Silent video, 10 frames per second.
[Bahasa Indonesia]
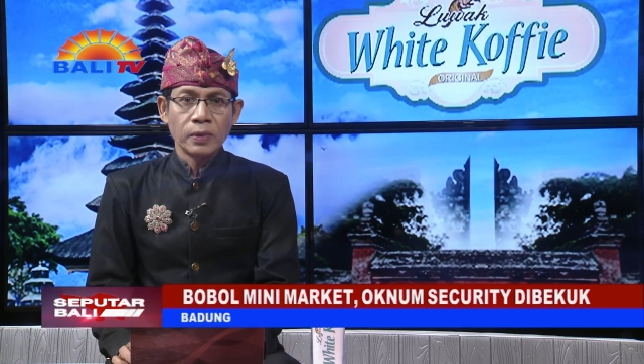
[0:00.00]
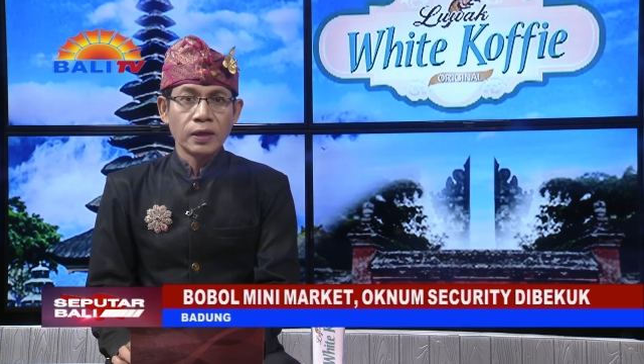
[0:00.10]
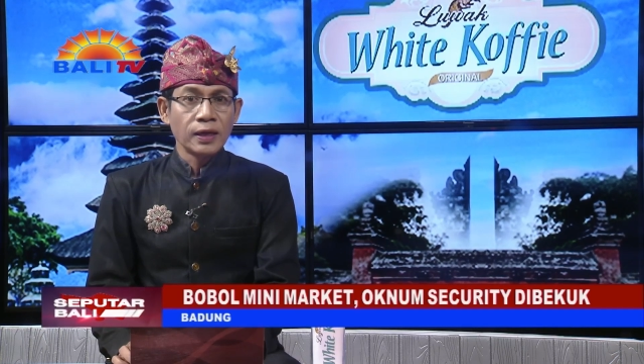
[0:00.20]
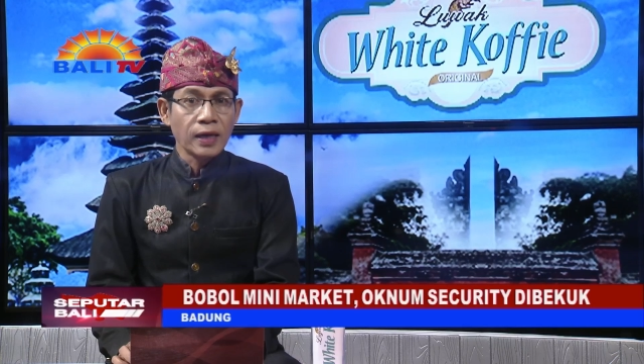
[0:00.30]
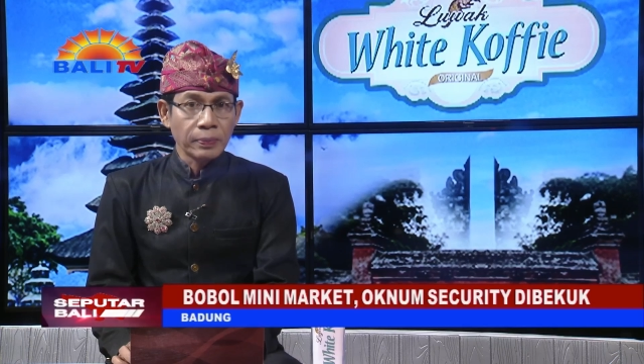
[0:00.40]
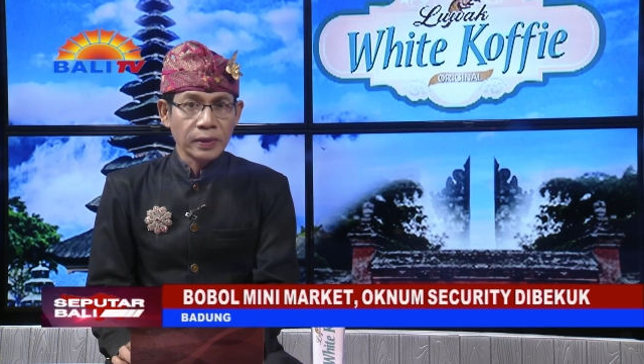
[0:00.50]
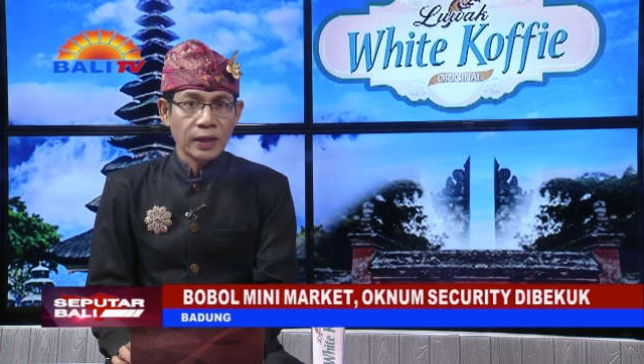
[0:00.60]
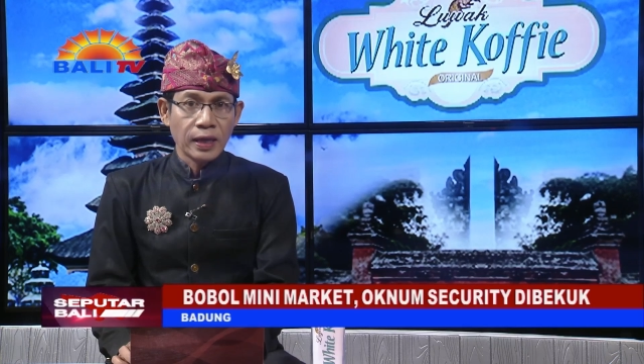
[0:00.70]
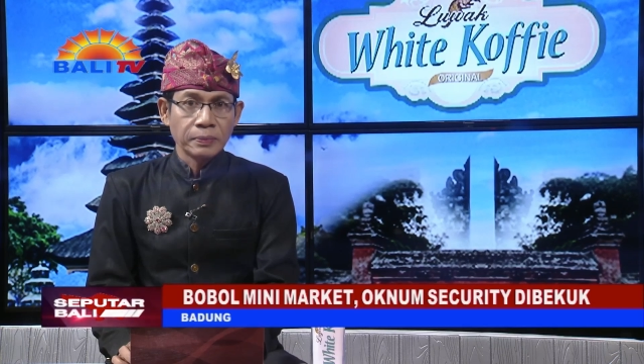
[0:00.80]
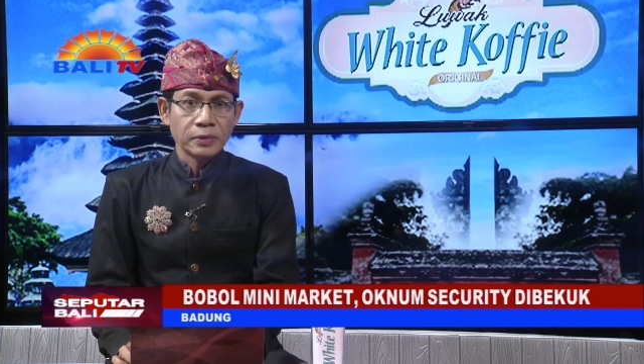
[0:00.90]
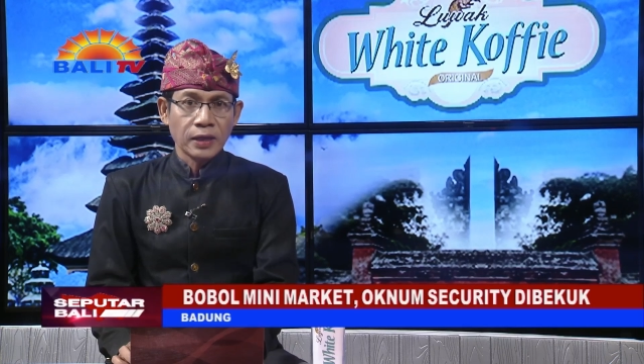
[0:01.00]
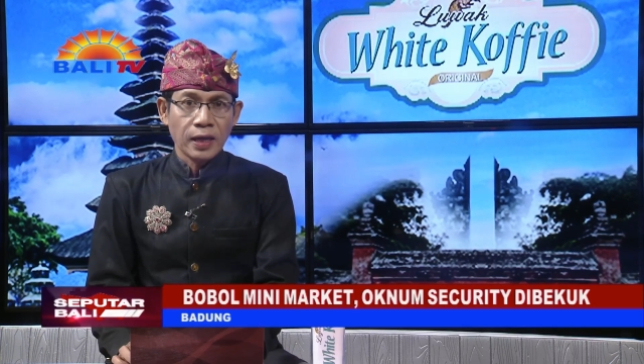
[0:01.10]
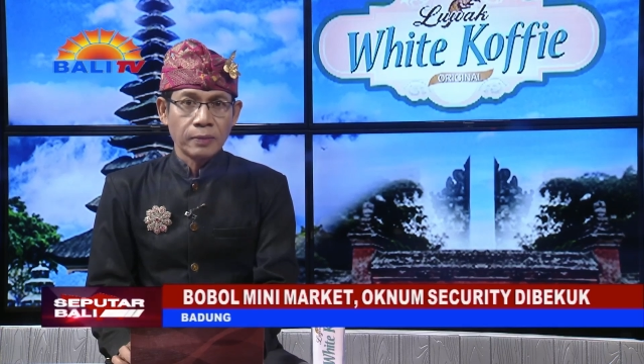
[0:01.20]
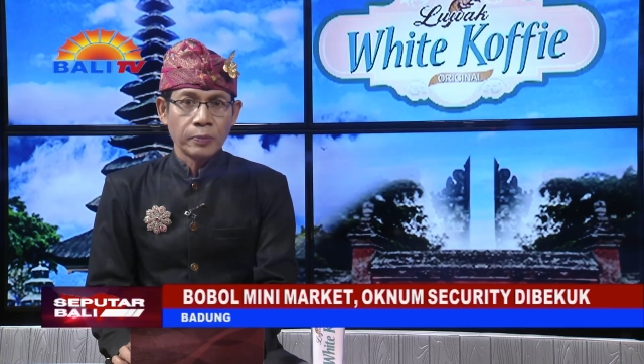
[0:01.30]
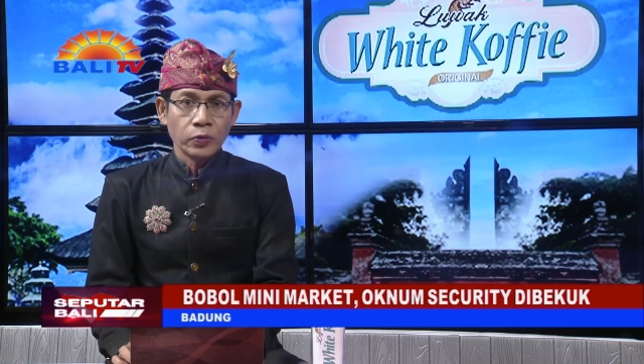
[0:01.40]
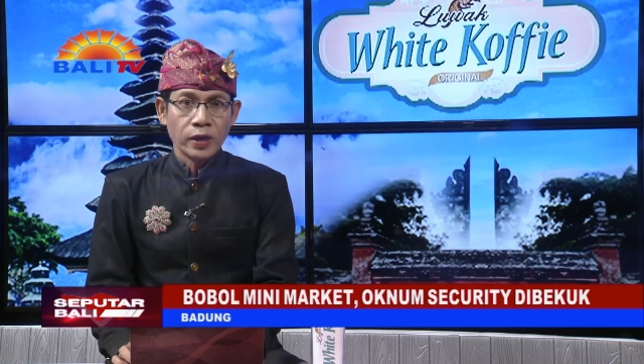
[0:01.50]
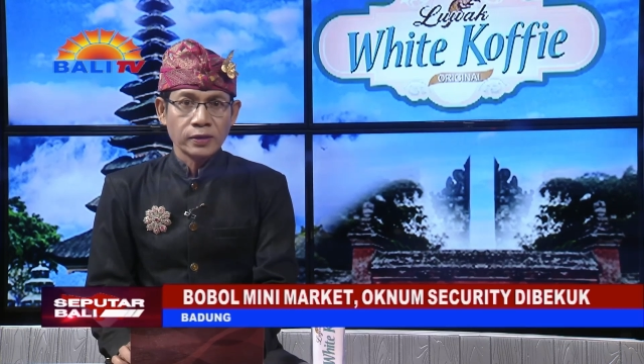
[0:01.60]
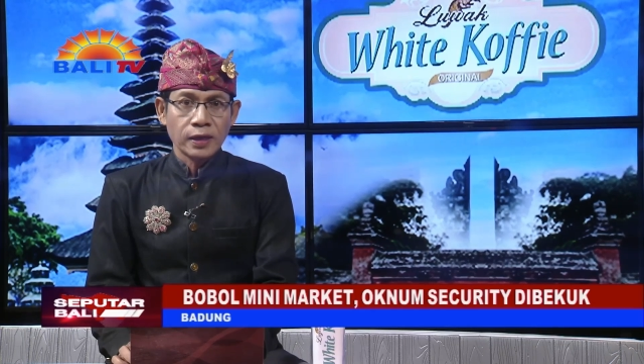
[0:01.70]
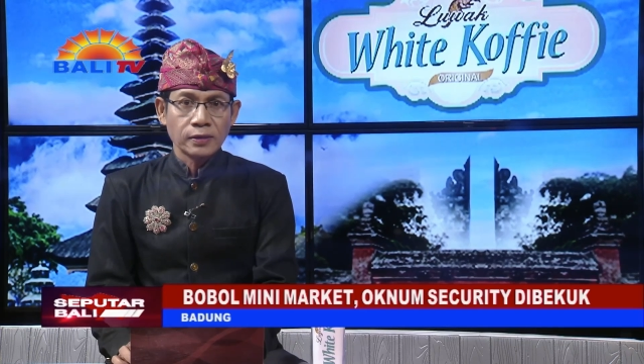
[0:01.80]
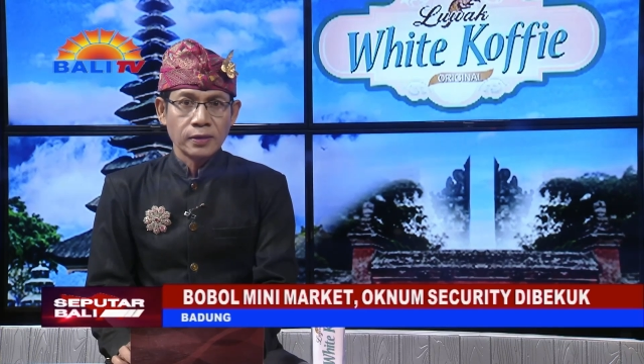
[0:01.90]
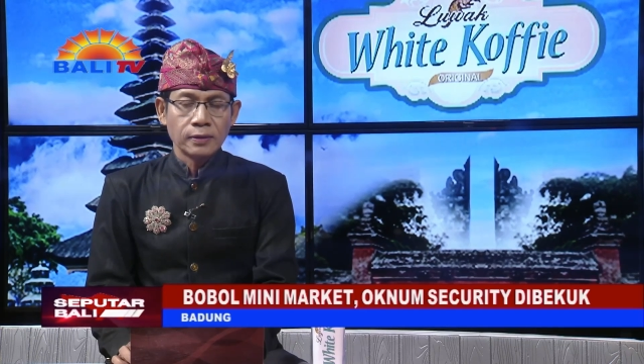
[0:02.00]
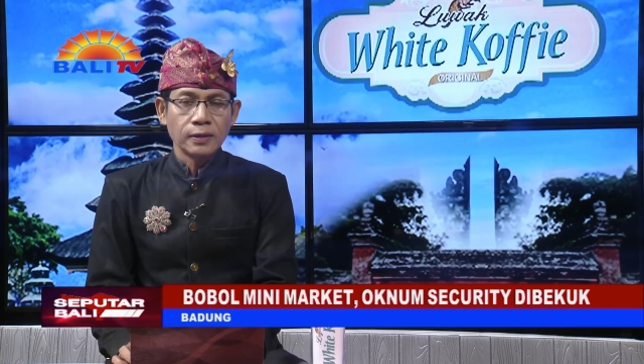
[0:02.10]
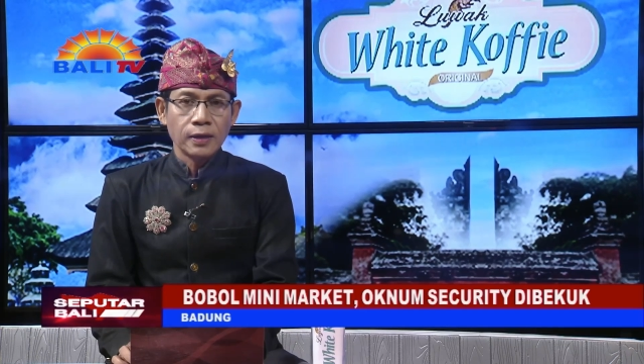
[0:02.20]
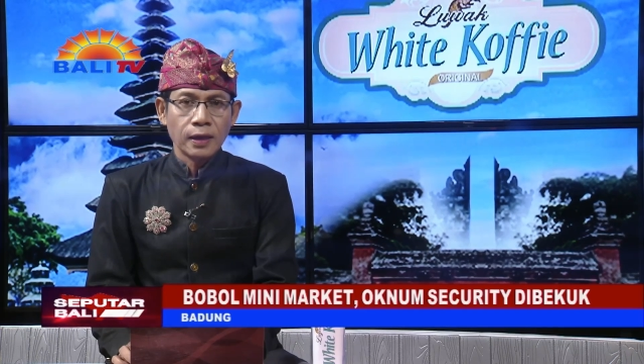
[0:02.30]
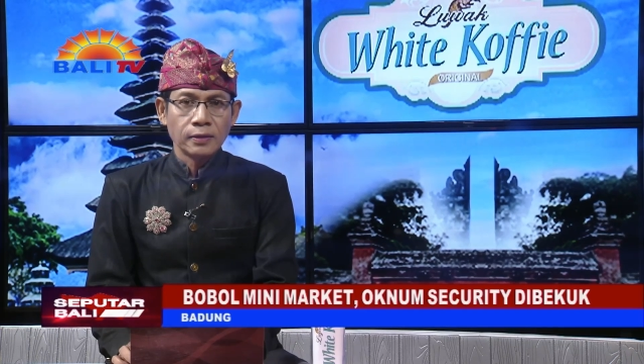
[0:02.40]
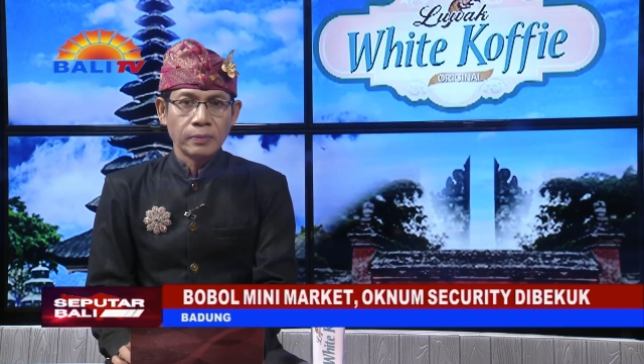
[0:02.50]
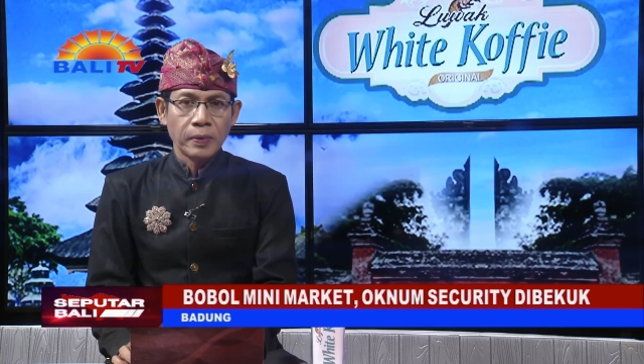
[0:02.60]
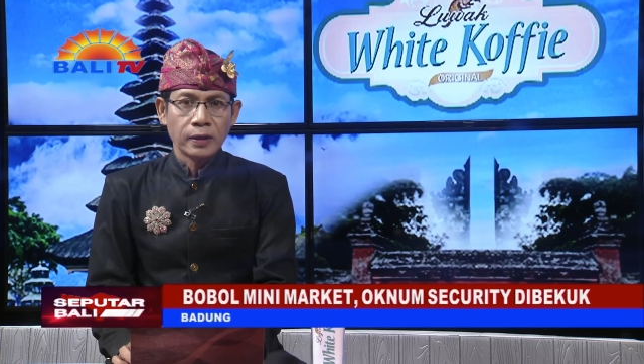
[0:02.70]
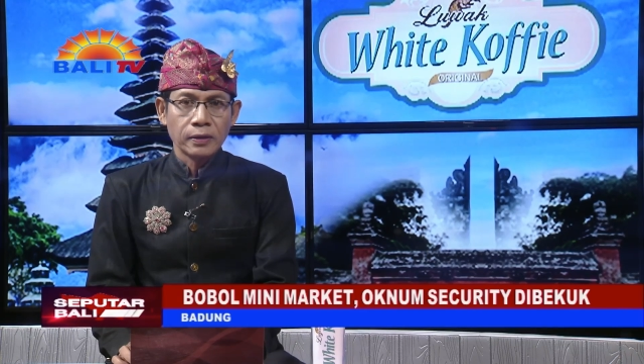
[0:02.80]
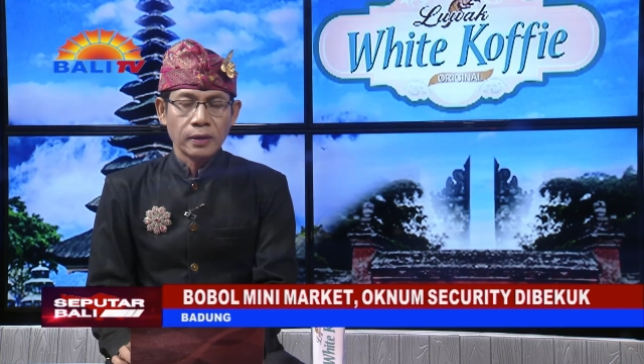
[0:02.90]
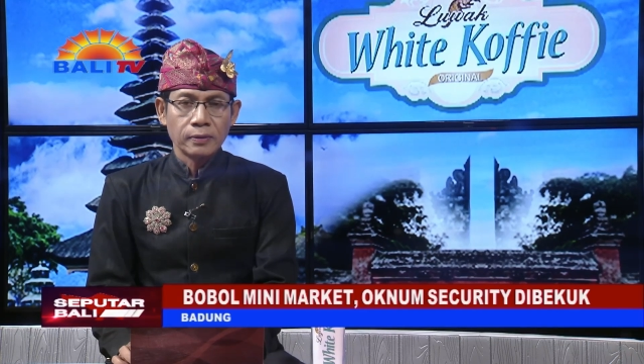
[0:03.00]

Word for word: mengendap-endap saat petugas kasir tidak di tempat.